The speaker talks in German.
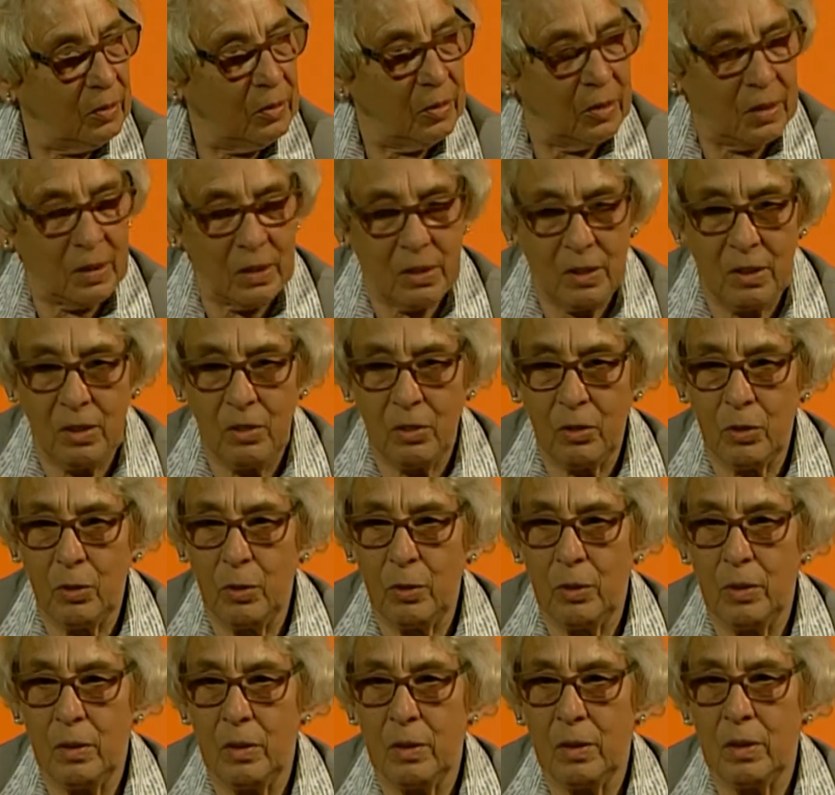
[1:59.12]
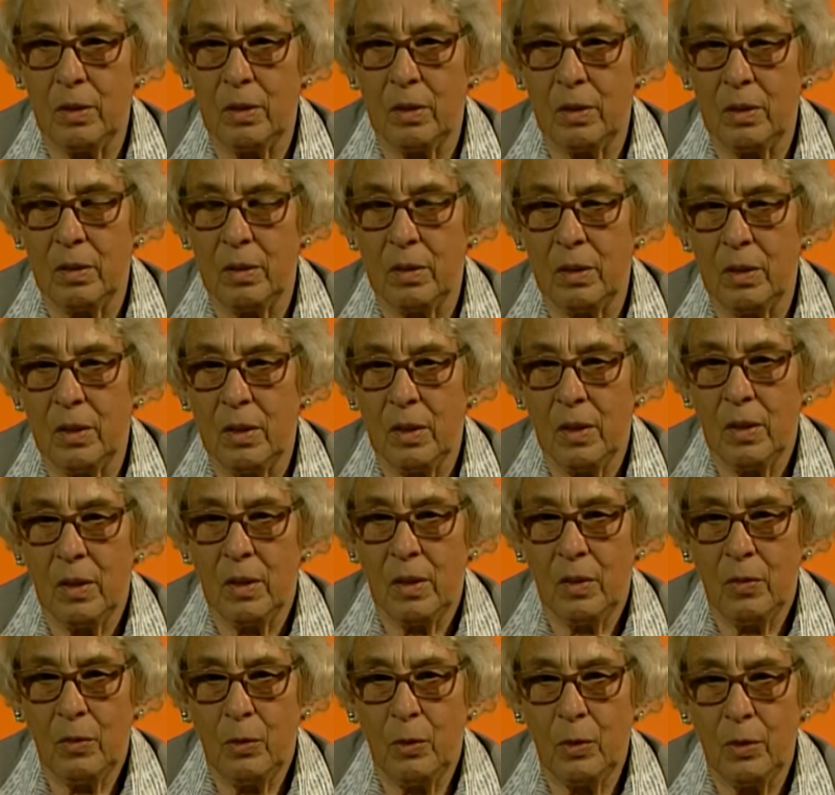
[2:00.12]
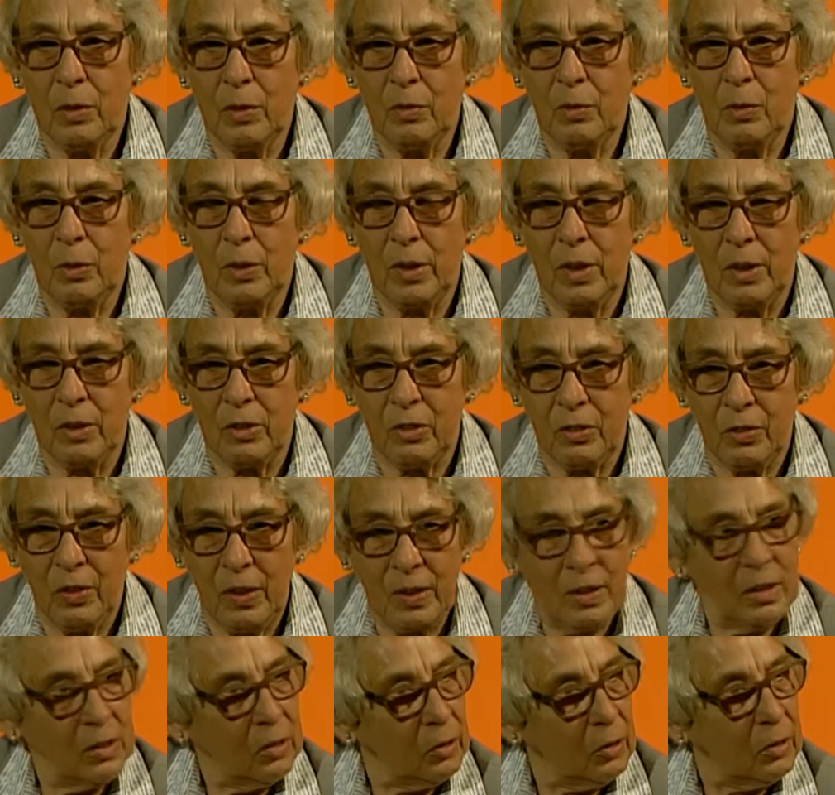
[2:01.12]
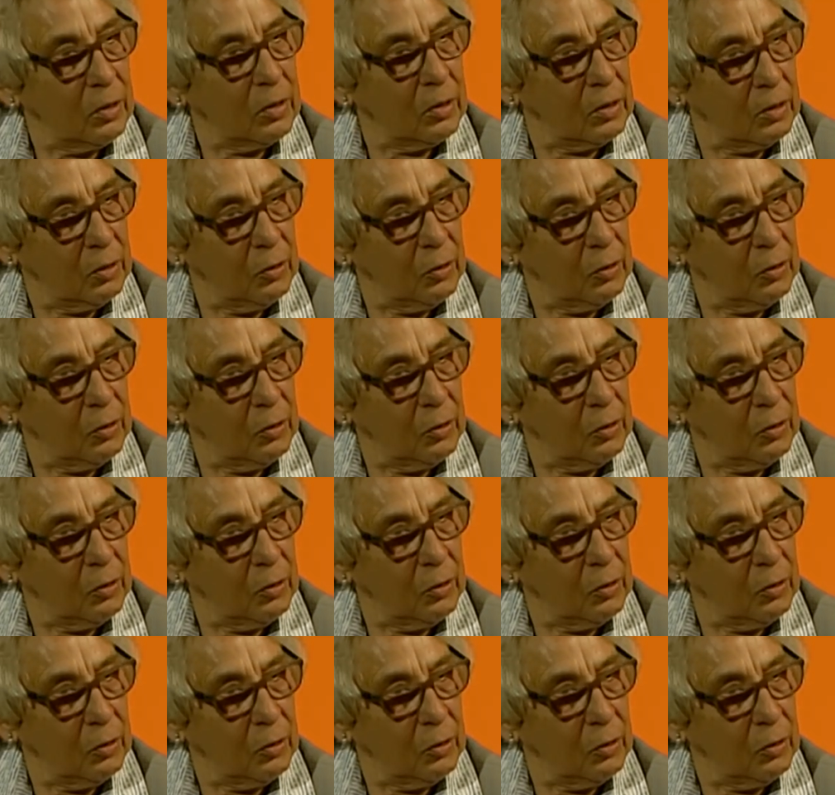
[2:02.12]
waren die schon, äh, wurde Asphalt dort